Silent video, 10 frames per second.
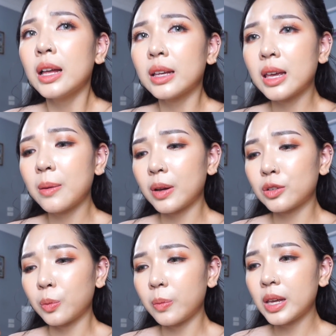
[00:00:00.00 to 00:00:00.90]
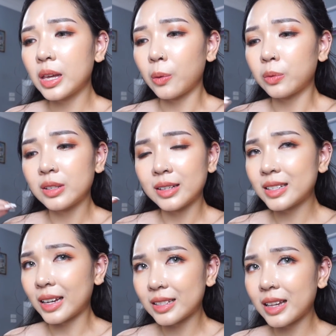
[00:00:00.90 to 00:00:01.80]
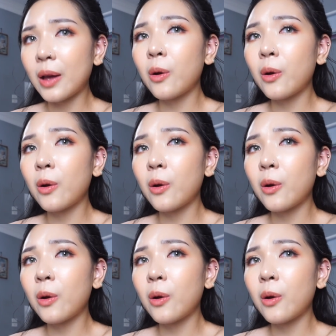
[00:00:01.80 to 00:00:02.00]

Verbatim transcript: Khi mà chúng mình kiểu triệt sạch sẽ